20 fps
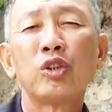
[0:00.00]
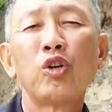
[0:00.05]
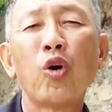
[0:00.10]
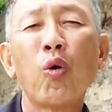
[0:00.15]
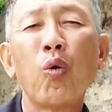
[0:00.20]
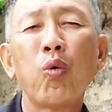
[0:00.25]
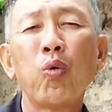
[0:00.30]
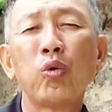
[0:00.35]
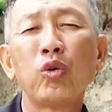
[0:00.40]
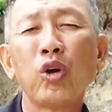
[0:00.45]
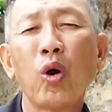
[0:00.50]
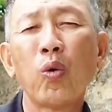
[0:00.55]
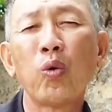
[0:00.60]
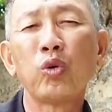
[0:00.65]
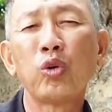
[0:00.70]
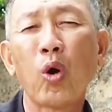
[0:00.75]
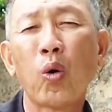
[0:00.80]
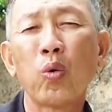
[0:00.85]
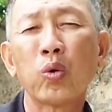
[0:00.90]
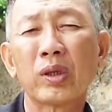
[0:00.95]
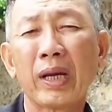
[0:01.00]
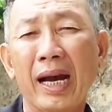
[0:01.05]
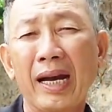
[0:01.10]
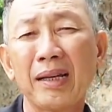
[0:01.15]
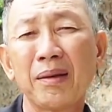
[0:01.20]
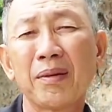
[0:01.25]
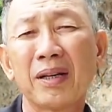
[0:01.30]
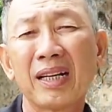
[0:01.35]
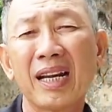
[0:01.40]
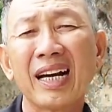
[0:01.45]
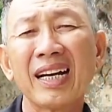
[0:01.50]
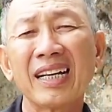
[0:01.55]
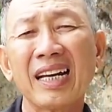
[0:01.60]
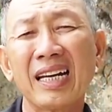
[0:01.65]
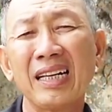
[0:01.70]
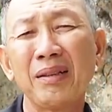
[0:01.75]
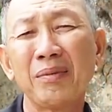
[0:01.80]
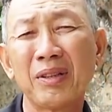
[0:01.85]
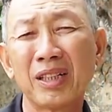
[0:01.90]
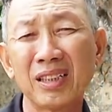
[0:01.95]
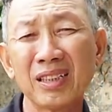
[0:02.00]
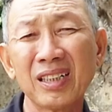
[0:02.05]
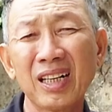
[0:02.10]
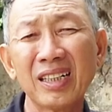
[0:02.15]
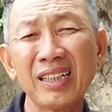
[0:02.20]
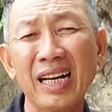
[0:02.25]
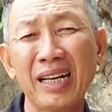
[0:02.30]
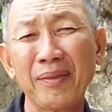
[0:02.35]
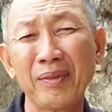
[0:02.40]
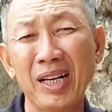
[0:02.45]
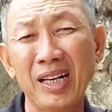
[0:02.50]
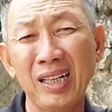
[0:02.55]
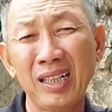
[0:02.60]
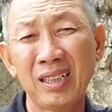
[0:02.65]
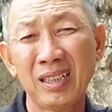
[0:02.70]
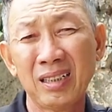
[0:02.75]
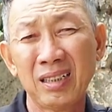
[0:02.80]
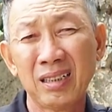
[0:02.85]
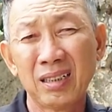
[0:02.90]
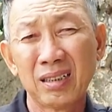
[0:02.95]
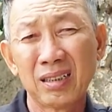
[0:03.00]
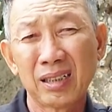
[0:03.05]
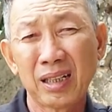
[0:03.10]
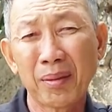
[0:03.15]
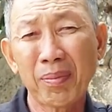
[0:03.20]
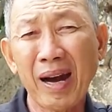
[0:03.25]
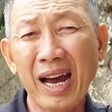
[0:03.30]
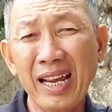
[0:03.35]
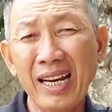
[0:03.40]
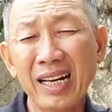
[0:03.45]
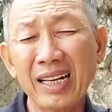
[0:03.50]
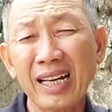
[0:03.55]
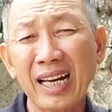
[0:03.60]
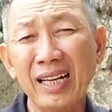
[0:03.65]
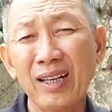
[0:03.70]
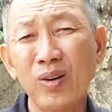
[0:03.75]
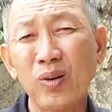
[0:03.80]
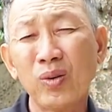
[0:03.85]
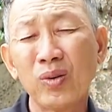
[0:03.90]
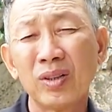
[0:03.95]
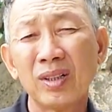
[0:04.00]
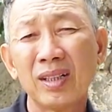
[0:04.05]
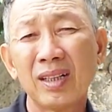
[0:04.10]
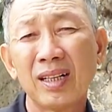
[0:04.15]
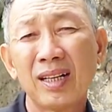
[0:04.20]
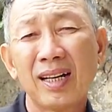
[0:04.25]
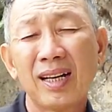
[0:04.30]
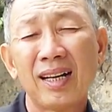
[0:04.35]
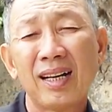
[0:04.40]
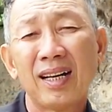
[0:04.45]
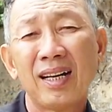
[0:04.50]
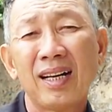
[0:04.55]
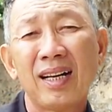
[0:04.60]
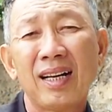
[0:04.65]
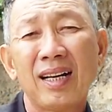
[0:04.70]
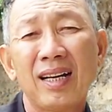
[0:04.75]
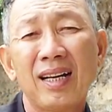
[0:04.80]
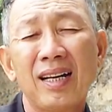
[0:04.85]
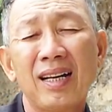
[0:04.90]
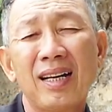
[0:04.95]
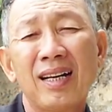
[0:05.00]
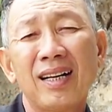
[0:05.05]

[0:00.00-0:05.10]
dù dù dù chạy mà lá cây mà nó cỡ này mà chạy bay lá cây luôn dạ